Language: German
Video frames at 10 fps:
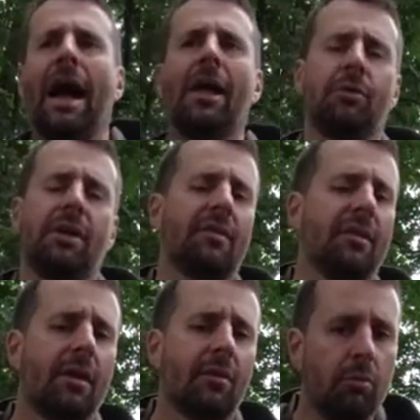Also das
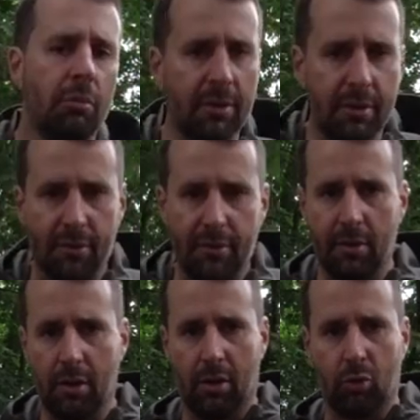sagt zumindest
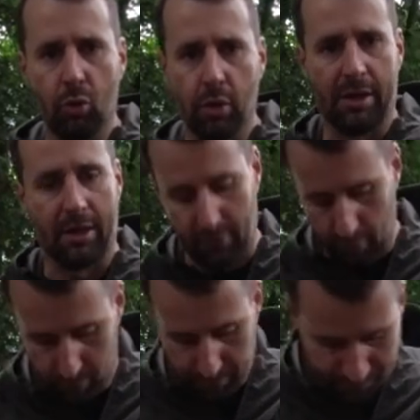äh, Google dazu.